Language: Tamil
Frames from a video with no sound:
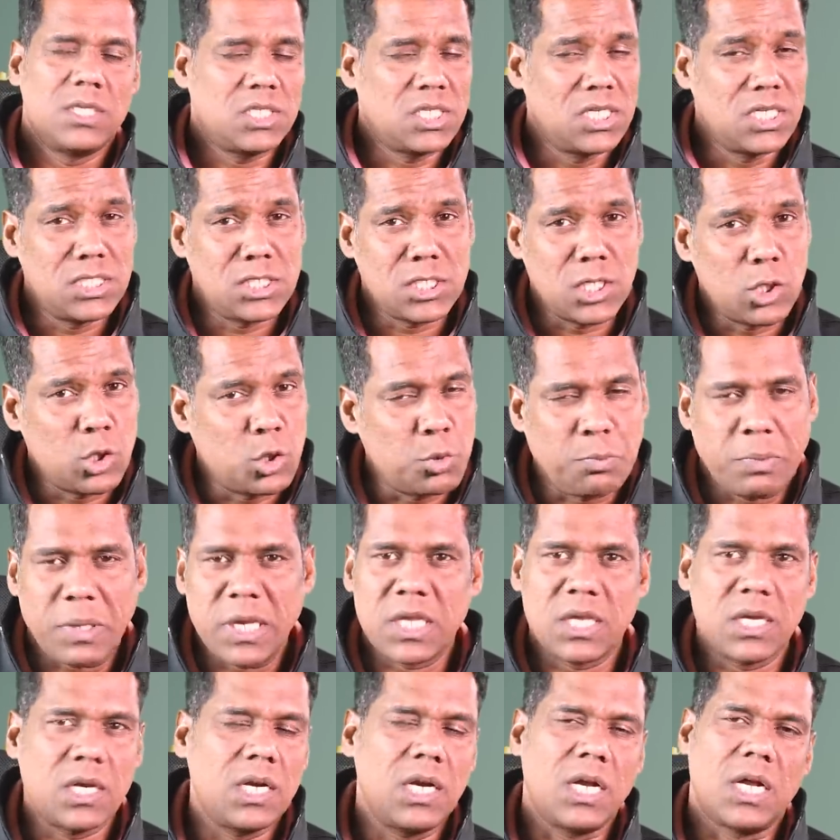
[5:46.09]
சின்ன சின்ன
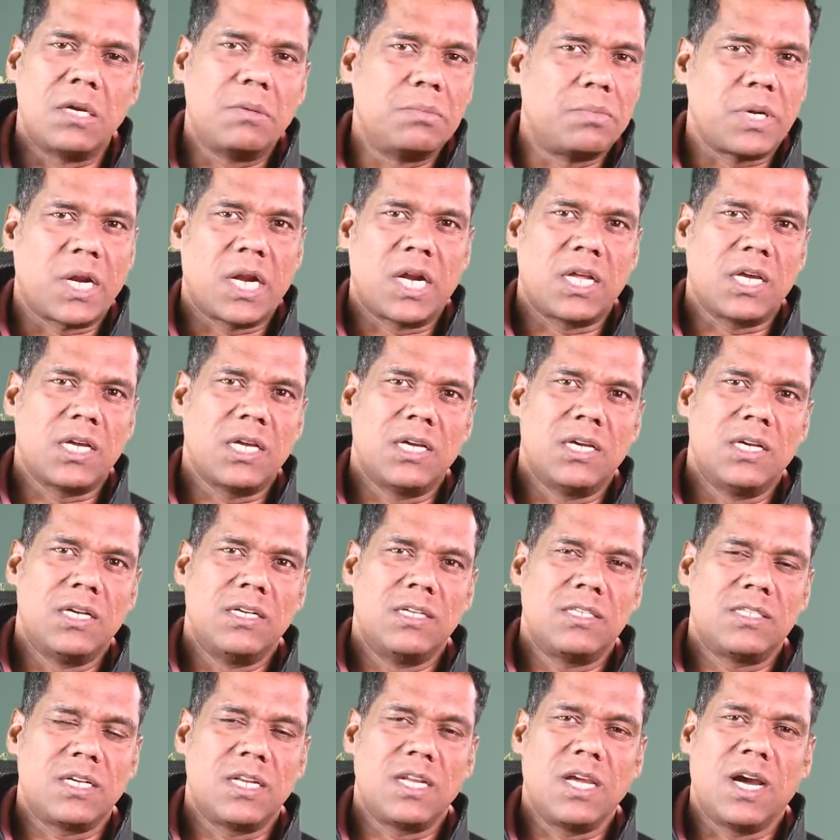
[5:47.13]
துப்பாக்கிகள் அனுப்புகிறானுங்க
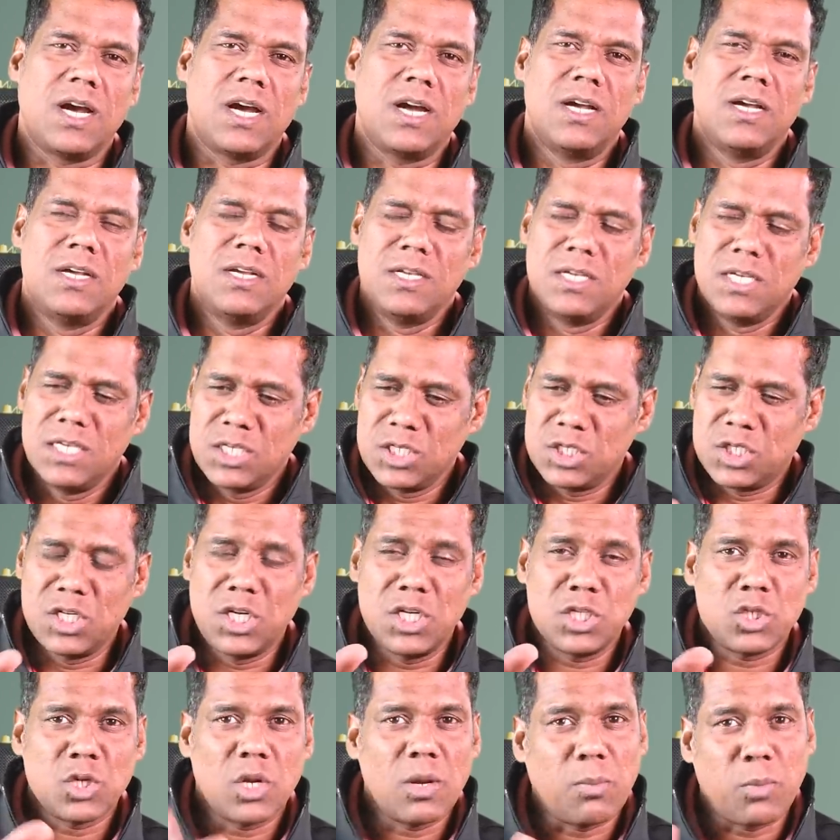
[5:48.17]
சரியா
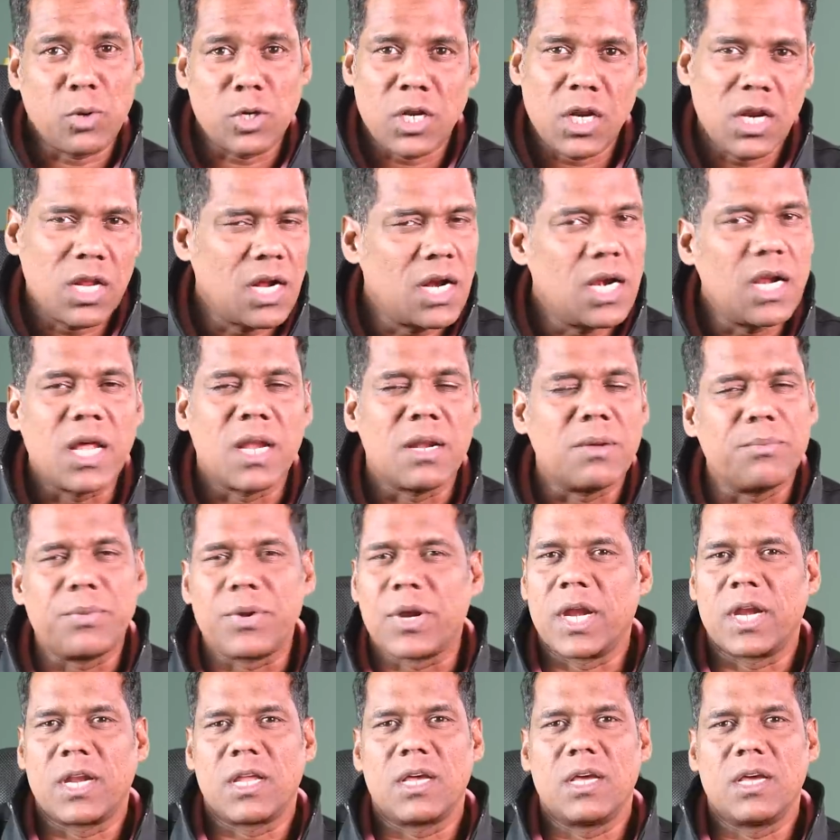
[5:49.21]
சின்ன சின்ன பொட்டலங்கள்
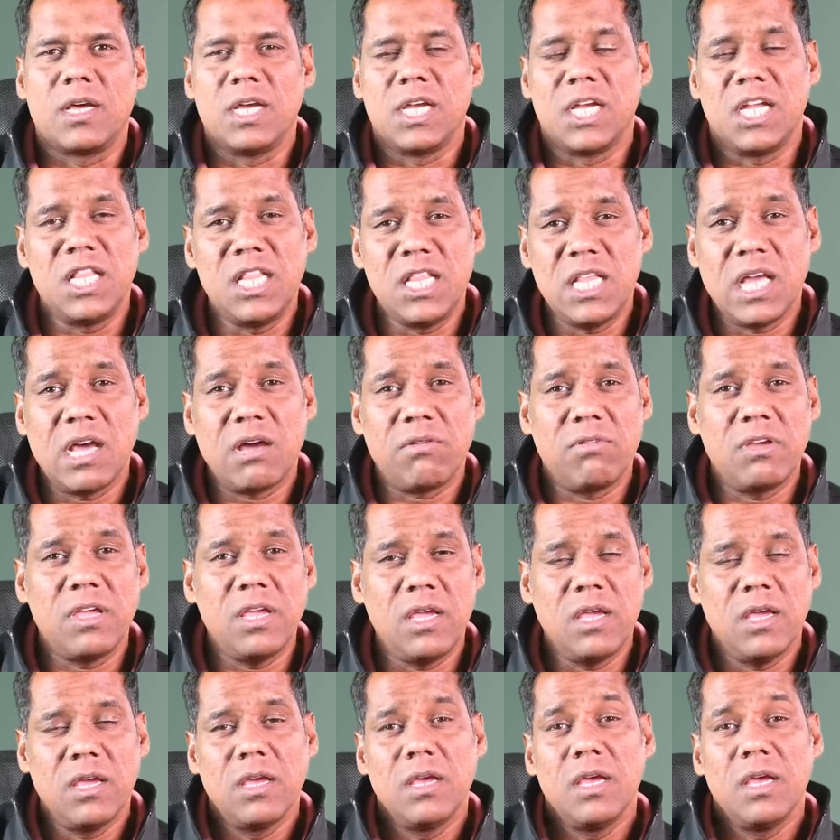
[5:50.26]
அனுப்புகிறானுங்க இந்தியாவை